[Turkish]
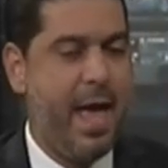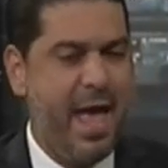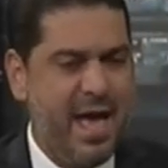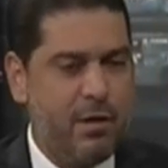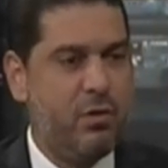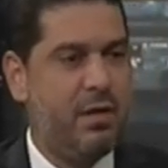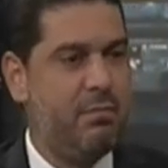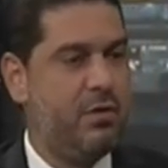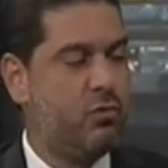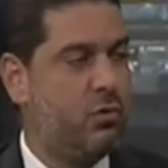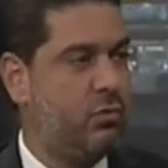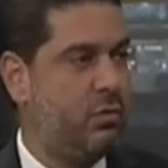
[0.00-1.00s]
en
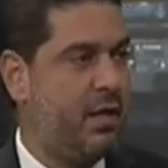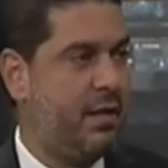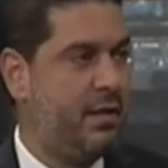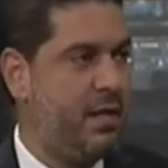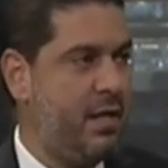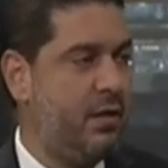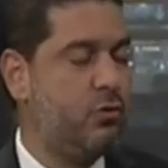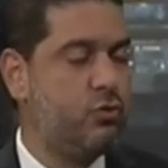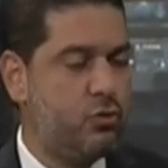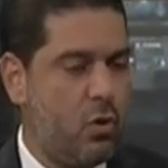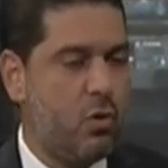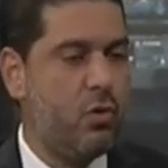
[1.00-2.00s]
önemli konularına
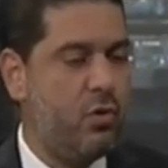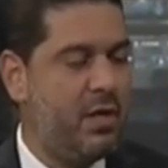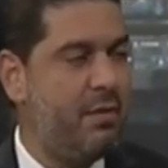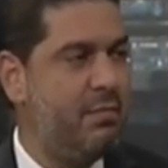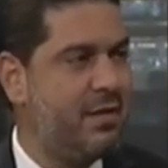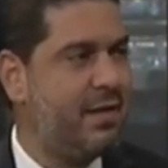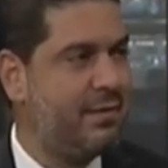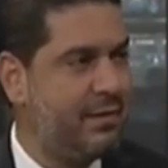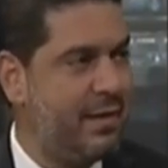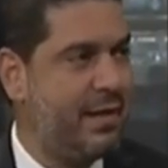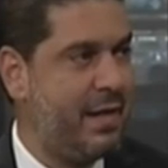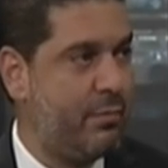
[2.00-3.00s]
çok önemli
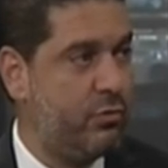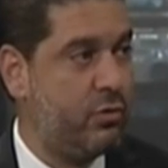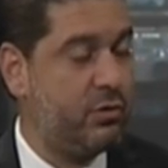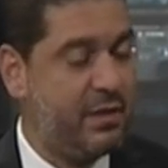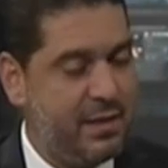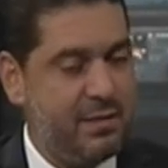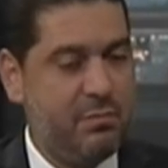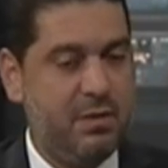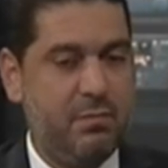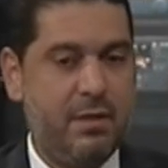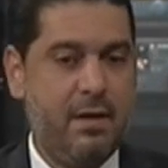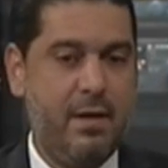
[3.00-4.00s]
katkılar yapıyor. Dediğim
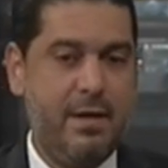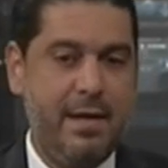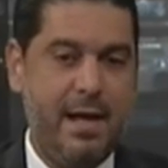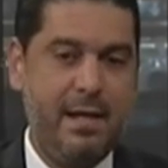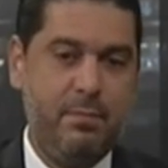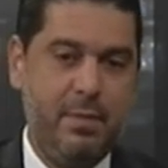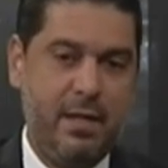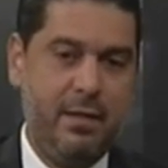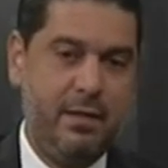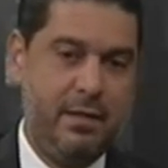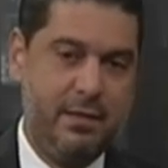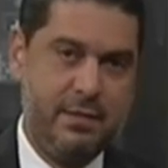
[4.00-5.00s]
gibi yani
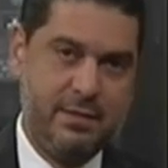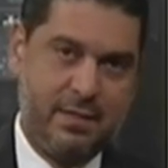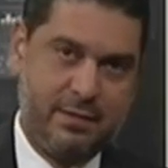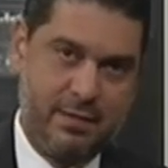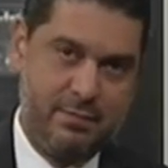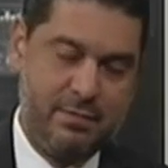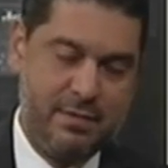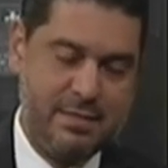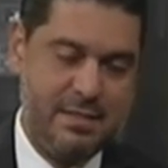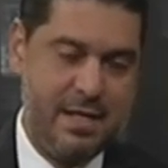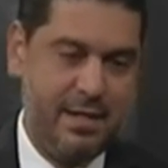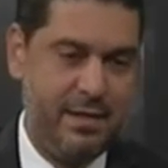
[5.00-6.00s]
beni zaten
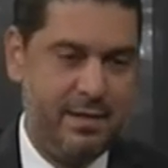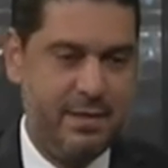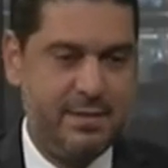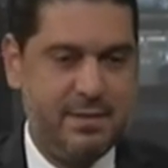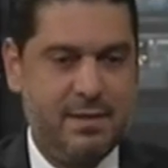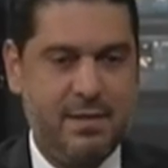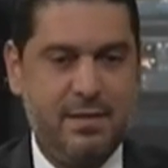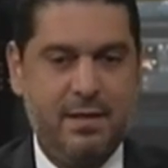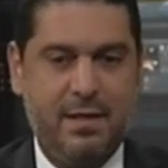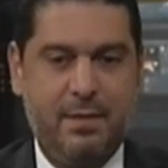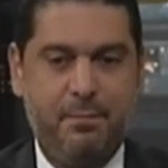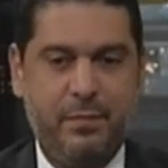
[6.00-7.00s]
izleyenler de sizler
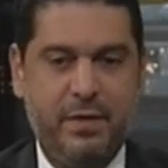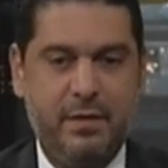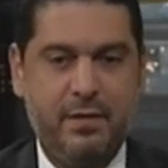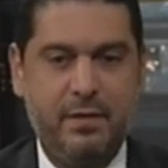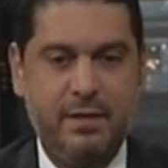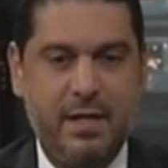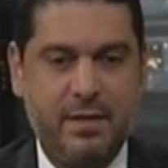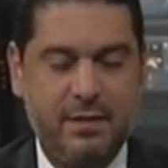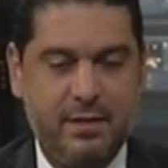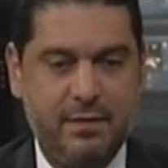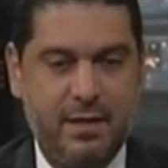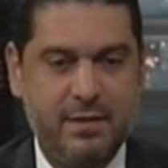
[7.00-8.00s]
de e,
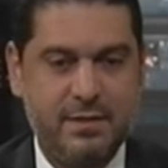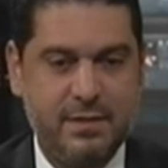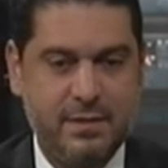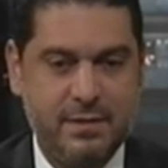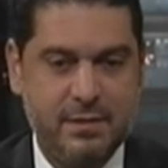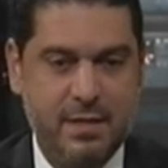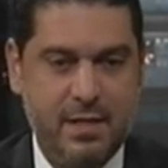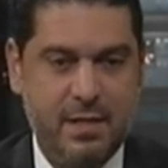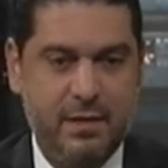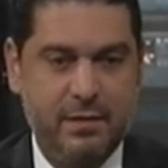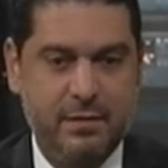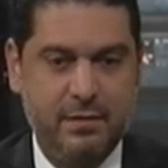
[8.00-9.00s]
yakının tanırsınız.
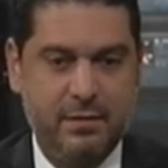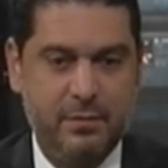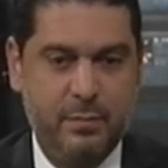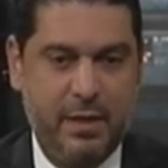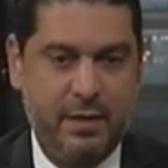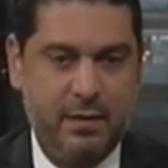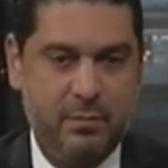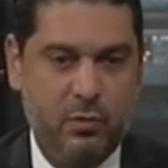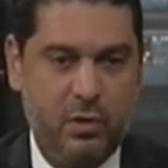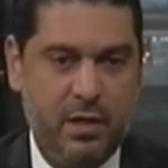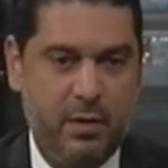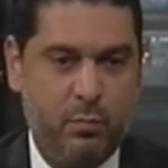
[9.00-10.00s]
E, ben
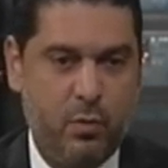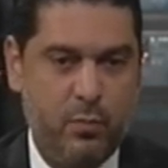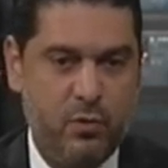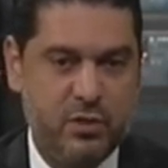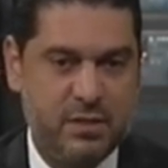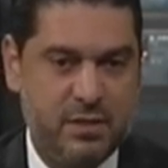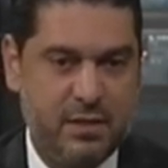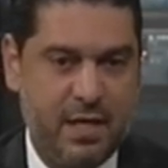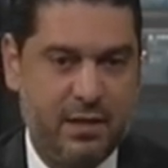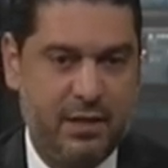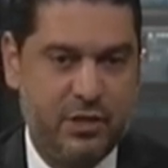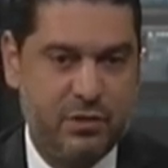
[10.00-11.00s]
böyle popülist
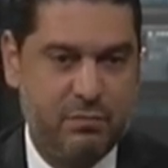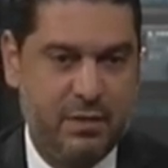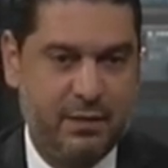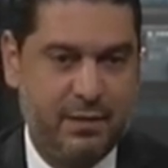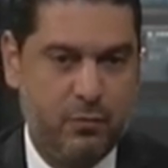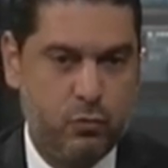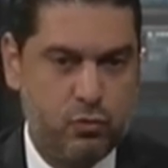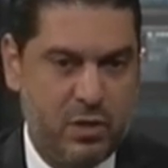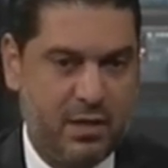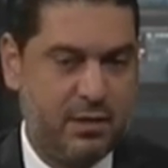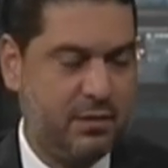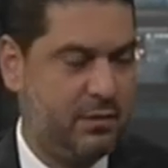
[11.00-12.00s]
yaklaşımlardan
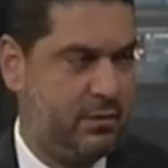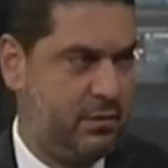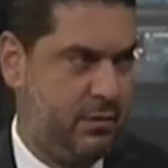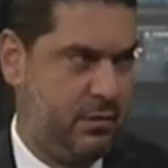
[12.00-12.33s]
uzak e,